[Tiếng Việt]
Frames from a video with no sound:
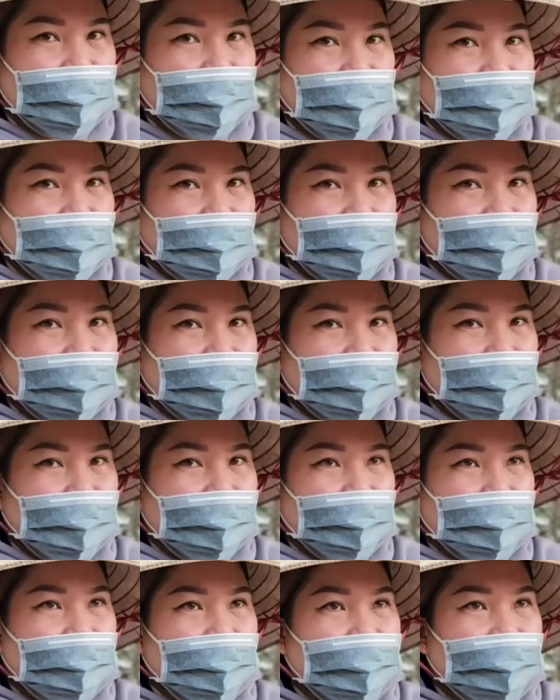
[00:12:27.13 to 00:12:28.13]
đưa hương về
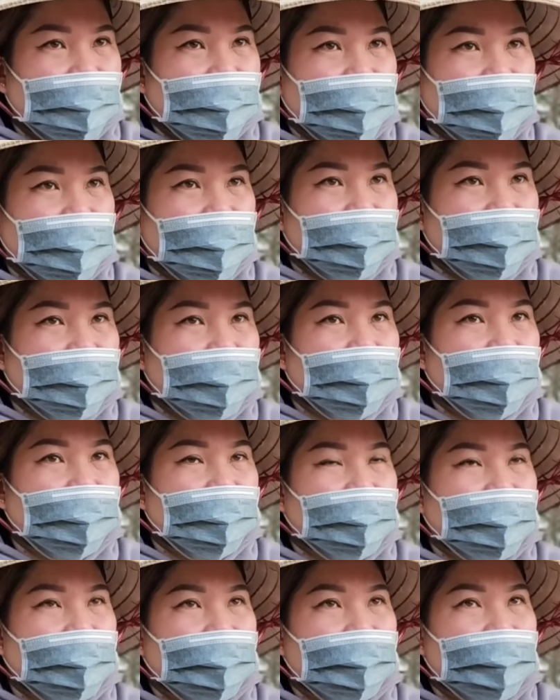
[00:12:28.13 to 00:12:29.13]
dưới quê đó yeah. Dạ.
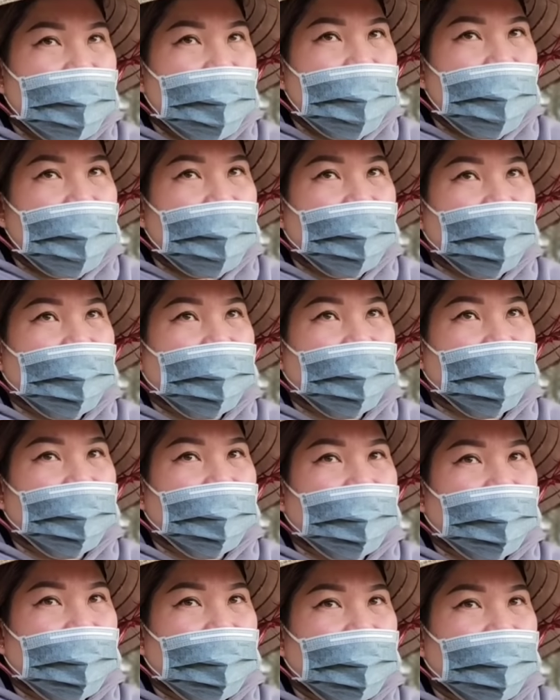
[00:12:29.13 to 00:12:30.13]
thì mình coi coi
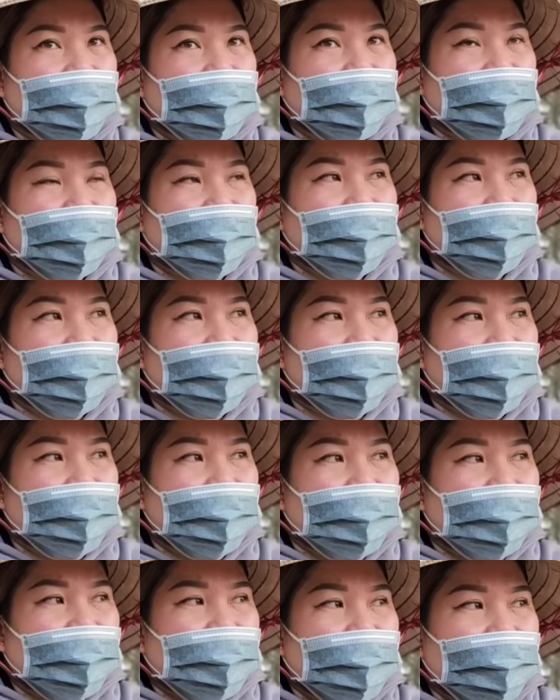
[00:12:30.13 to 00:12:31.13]
có mà chỗ à,
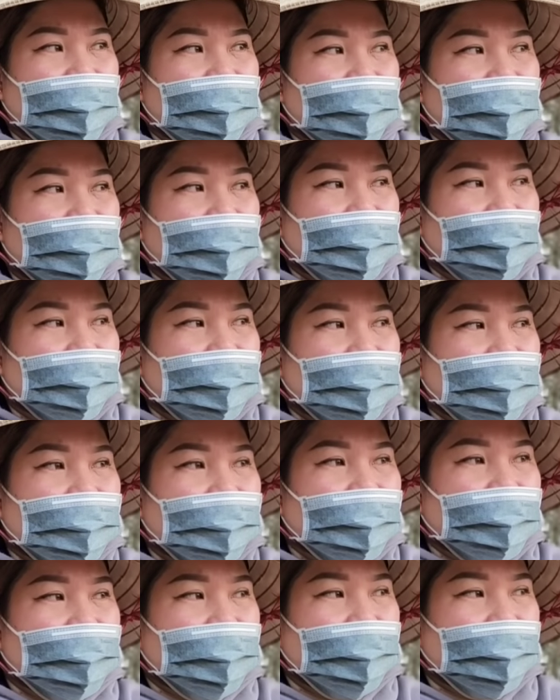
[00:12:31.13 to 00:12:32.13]
chỗ chùa
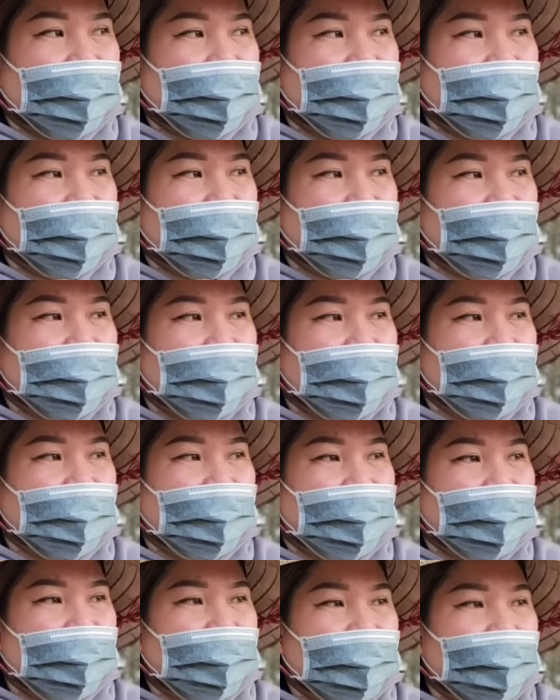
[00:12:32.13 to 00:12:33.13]
nào đó không mình dắt hương đi
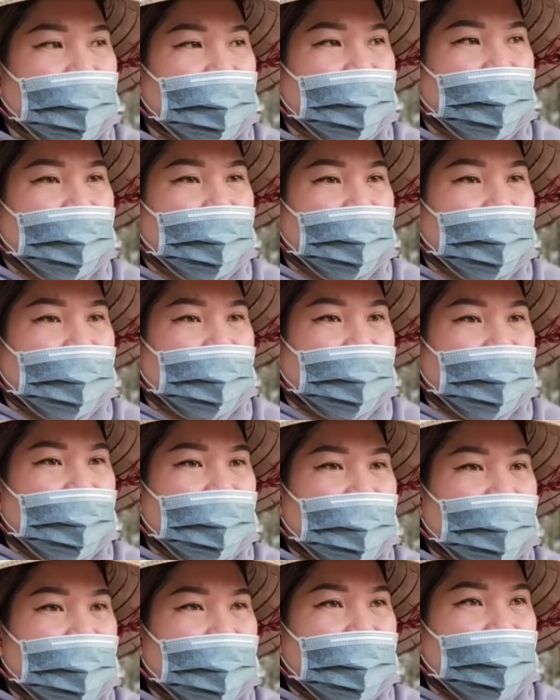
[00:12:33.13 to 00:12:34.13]
để thỉnh à,
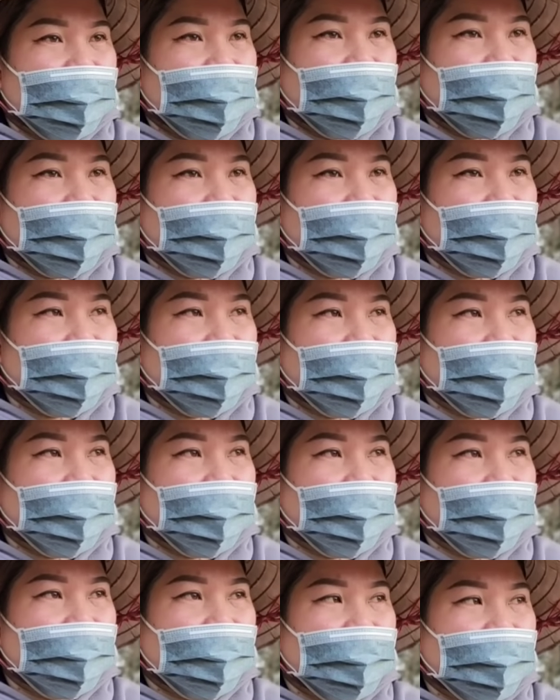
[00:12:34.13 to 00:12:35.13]
một cái cọng chuỗi đeo đi
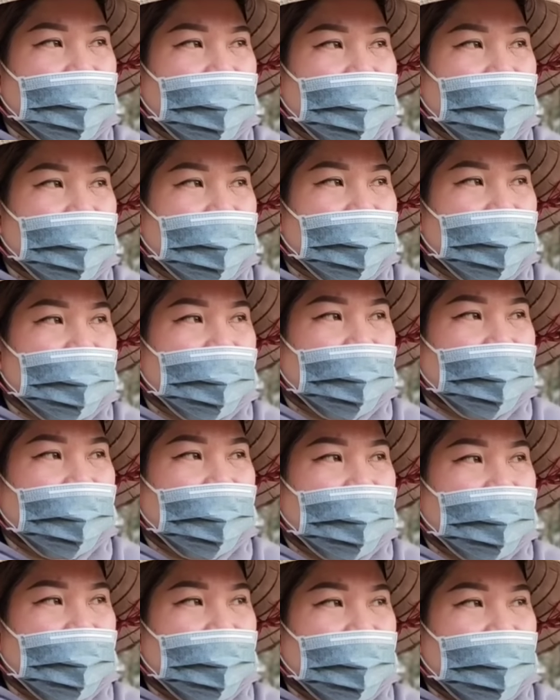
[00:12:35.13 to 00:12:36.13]

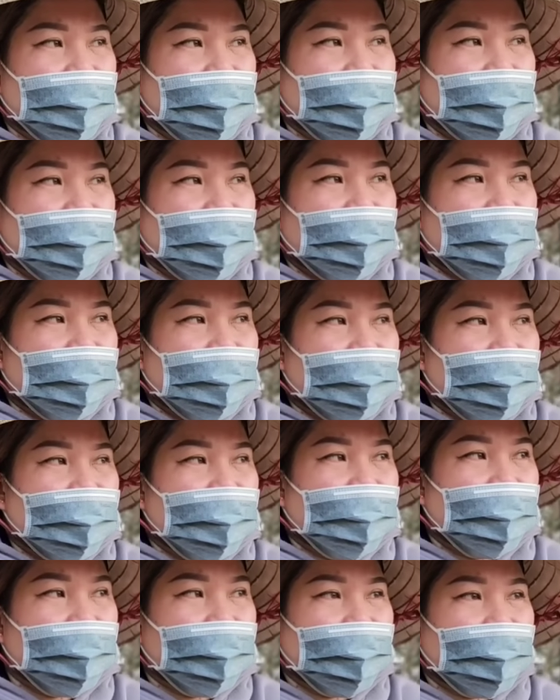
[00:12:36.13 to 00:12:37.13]
trong lúc này
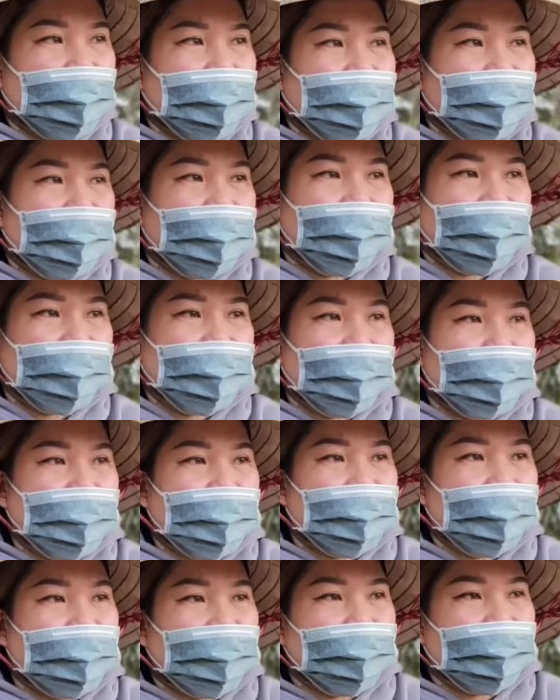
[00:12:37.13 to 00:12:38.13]
như là còn vài
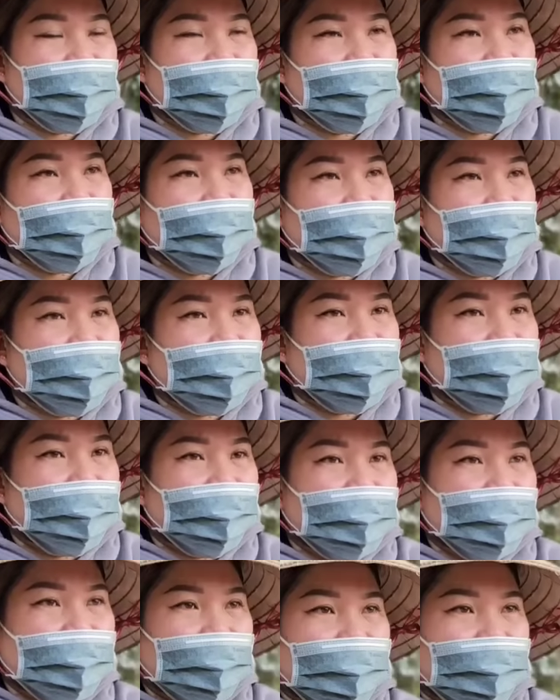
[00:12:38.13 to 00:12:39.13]
ngày mới về dưới quê á
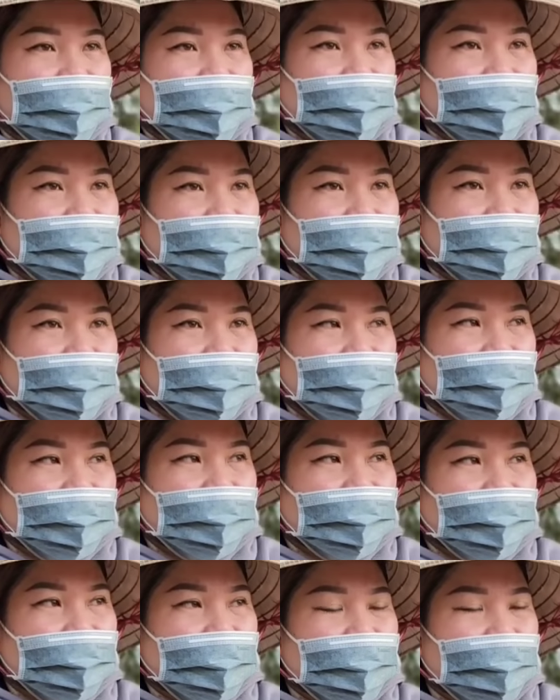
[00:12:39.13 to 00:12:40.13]
em
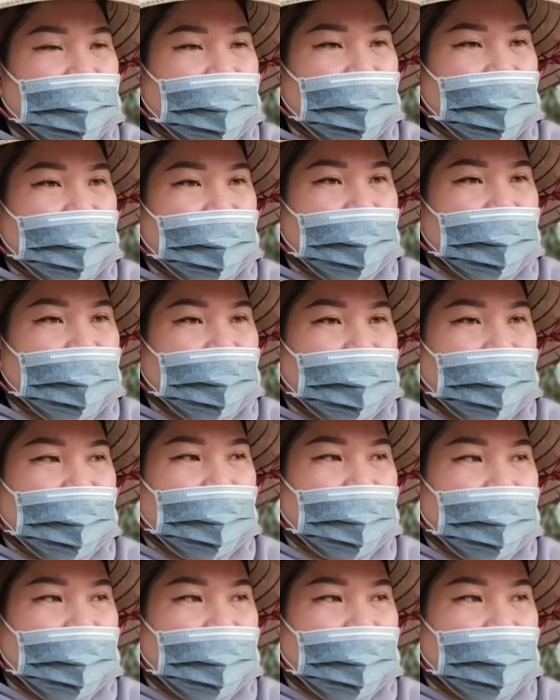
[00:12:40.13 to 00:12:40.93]
em thấy được không